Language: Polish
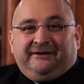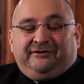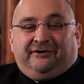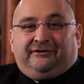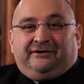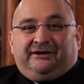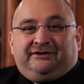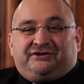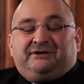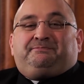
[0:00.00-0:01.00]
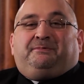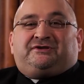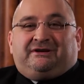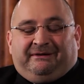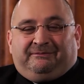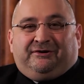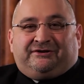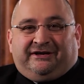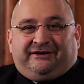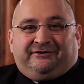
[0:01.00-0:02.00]
No, y, czy potrzeba była
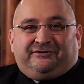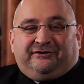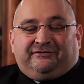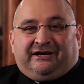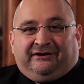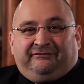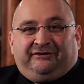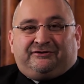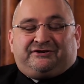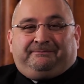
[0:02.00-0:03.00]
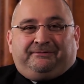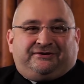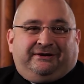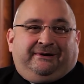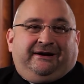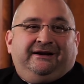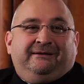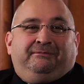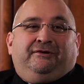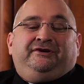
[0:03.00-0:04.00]
aż takiego środka? No widocznie potrzeba,
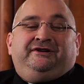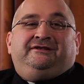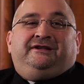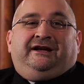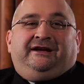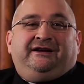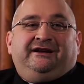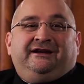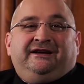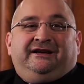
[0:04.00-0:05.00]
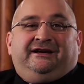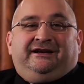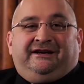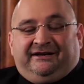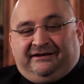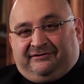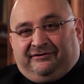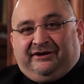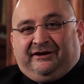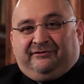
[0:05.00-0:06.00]
bo inne y,
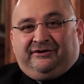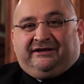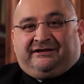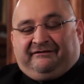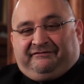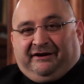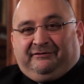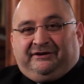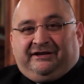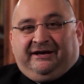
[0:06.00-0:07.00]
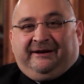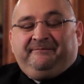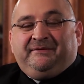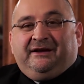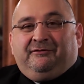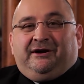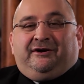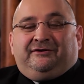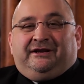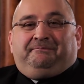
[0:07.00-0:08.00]
do niego nie trafiały. Te
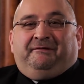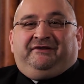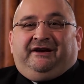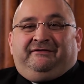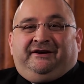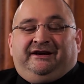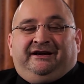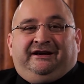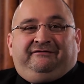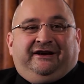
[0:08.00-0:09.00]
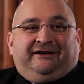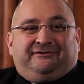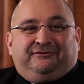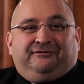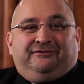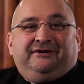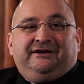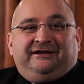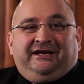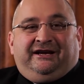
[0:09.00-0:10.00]
łagodne powiewy wiatru,
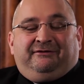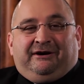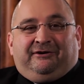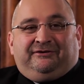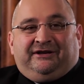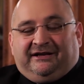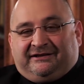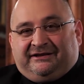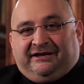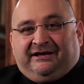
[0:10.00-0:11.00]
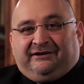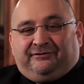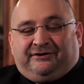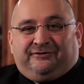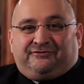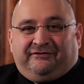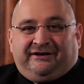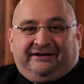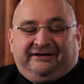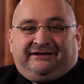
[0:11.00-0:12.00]
te łagodne natchnienia do tego
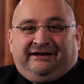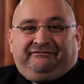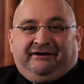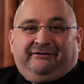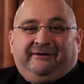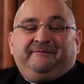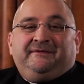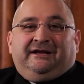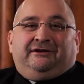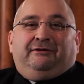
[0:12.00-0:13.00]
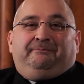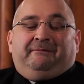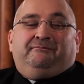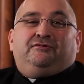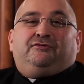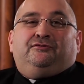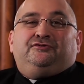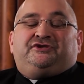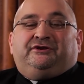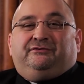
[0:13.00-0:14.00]
człowieka nie trafiały. Dlatego Pan Bóg
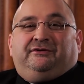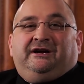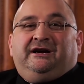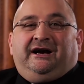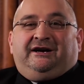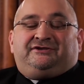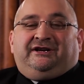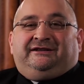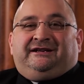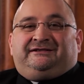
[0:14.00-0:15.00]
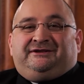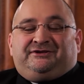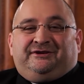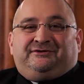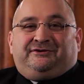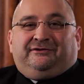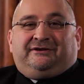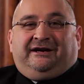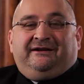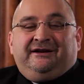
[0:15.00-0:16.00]
użył aż tak drastycznego
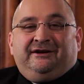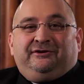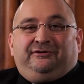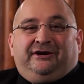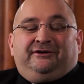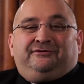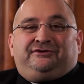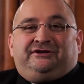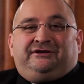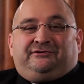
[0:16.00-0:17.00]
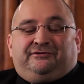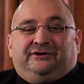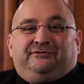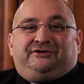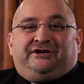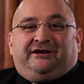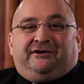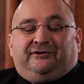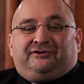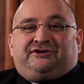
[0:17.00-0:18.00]
środka, które ludzi, który ludzie
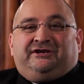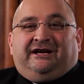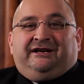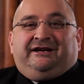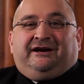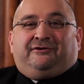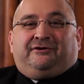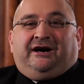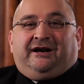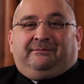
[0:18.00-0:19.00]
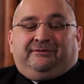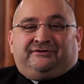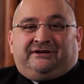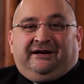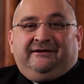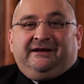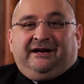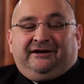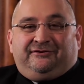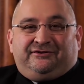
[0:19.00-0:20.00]
odczytali jako kara boska.
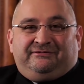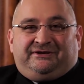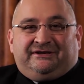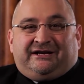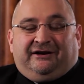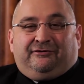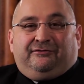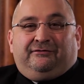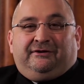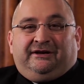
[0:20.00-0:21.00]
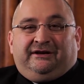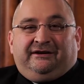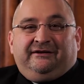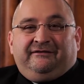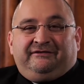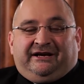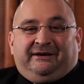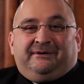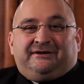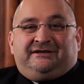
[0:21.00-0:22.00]
A to oczywiście z karą y, w
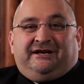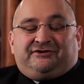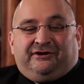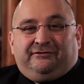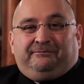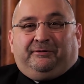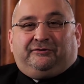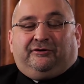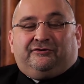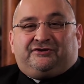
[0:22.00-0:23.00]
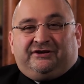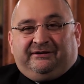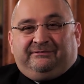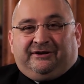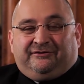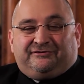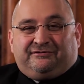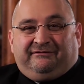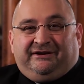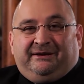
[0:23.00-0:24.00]
takim znaczeniu potocznym tego
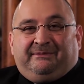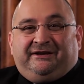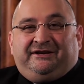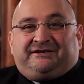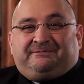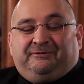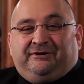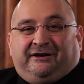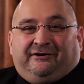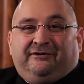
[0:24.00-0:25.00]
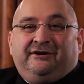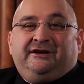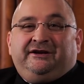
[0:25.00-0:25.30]
słowa nie ma nic wspólnego.